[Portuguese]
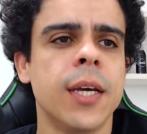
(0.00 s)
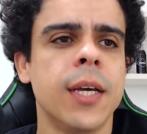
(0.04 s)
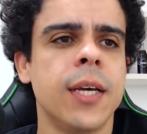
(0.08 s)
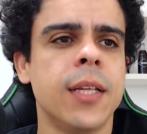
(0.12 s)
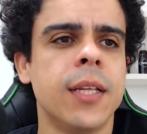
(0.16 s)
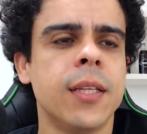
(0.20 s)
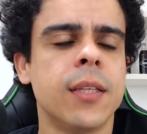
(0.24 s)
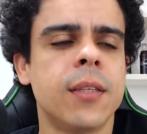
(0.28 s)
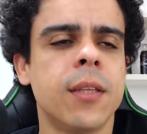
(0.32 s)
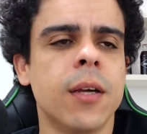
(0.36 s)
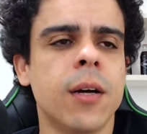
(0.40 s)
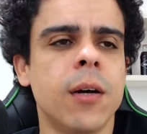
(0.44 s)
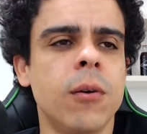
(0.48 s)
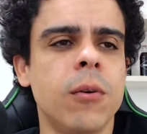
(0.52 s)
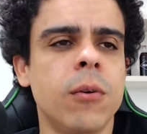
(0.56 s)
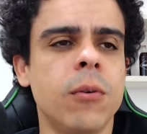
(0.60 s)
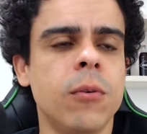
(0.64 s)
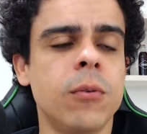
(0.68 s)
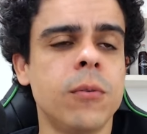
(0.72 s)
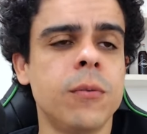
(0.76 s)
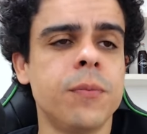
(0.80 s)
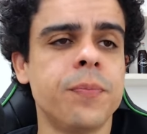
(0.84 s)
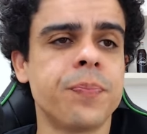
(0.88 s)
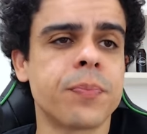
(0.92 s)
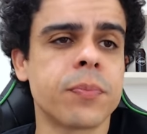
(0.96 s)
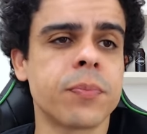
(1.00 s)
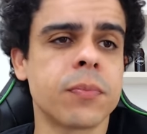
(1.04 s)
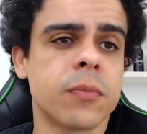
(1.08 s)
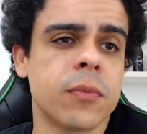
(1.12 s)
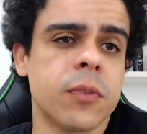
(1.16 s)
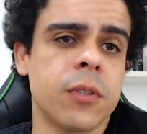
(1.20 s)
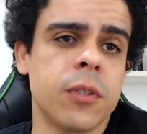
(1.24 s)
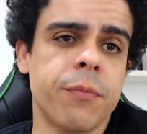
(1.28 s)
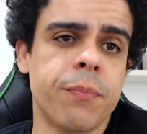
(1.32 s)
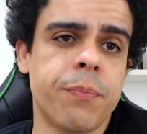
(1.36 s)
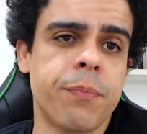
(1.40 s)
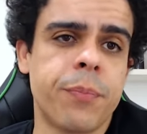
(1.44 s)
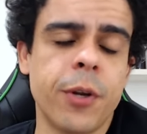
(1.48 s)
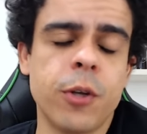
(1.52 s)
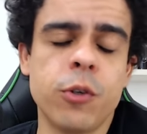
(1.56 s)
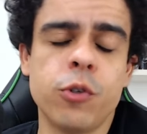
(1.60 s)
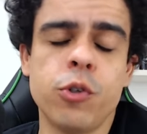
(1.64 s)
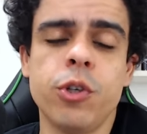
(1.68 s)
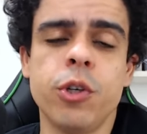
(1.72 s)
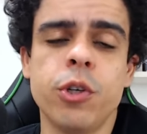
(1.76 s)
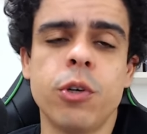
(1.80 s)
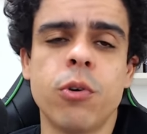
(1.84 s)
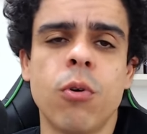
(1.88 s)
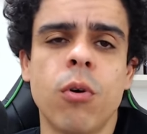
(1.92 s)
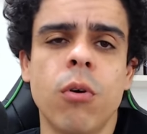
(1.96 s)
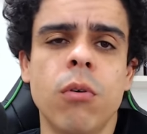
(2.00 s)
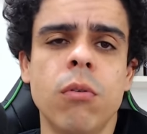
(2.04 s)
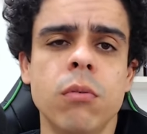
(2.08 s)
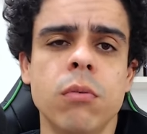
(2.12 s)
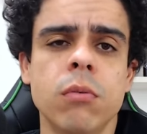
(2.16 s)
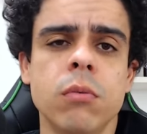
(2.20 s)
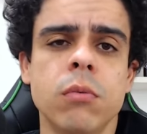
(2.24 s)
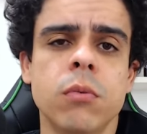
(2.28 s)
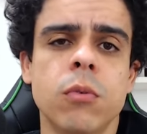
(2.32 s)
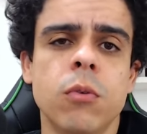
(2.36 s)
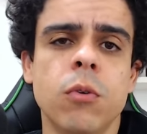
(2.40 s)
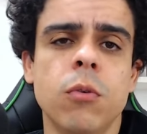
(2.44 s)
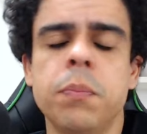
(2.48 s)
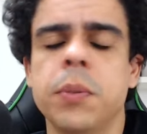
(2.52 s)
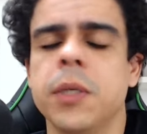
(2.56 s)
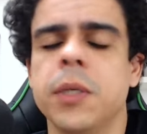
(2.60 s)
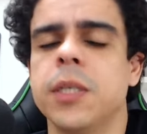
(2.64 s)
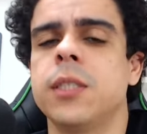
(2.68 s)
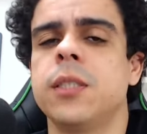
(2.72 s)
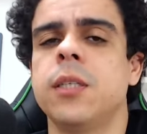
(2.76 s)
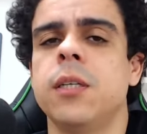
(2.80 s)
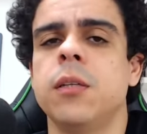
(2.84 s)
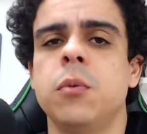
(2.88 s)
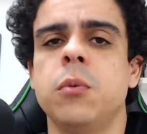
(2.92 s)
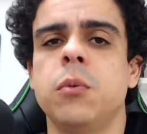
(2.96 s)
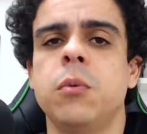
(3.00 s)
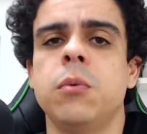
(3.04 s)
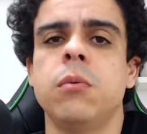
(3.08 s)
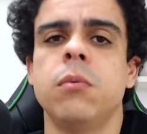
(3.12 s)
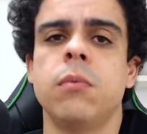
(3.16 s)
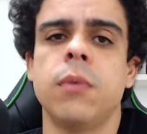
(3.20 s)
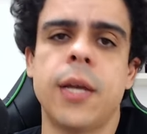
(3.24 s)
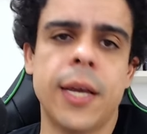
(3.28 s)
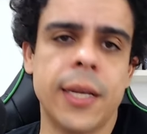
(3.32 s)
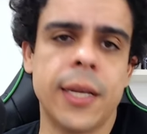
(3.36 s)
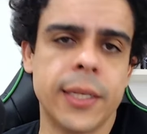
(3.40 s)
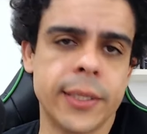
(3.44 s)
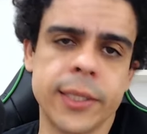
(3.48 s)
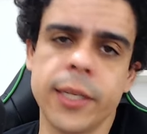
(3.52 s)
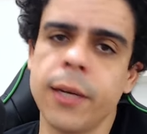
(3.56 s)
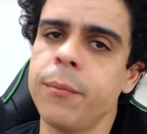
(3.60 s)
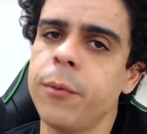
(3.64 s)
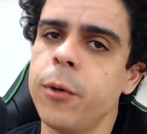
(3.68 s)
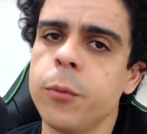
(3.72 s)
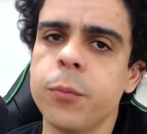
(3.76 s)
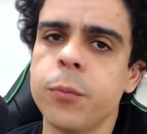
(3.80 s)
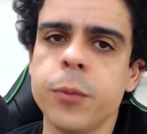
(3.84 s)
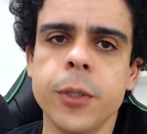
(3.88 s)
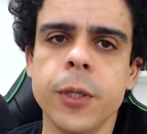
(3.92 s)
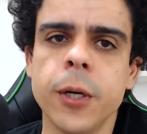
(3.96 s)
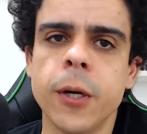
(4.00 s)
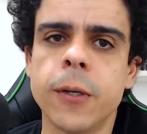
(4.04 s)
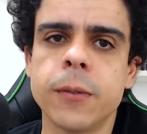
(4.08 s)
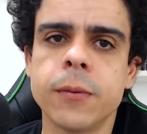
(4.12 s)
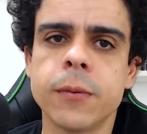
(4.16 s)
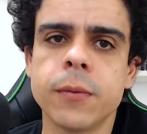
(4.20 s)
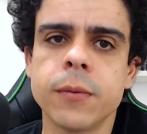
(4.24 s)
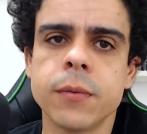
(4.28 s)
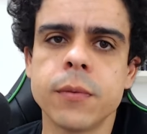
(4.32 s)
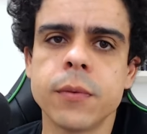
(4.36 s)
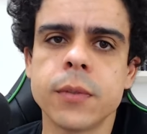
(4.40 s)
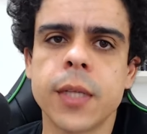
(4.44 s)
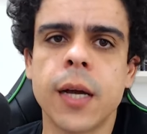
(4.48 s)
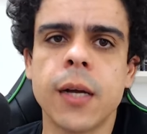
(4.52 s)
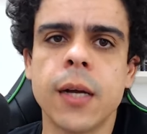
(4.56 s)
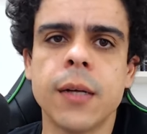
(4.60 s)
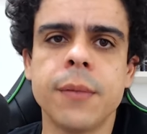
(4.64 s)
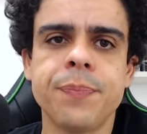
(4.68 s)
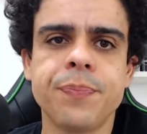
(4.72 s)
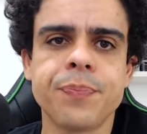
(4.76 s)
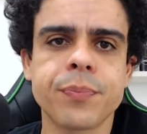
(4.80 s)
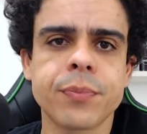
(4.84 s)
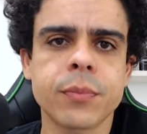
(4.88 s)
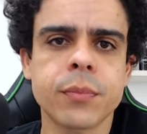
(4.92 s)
Então, prejudicou o Paysandu, essa é a minha opinião, tá?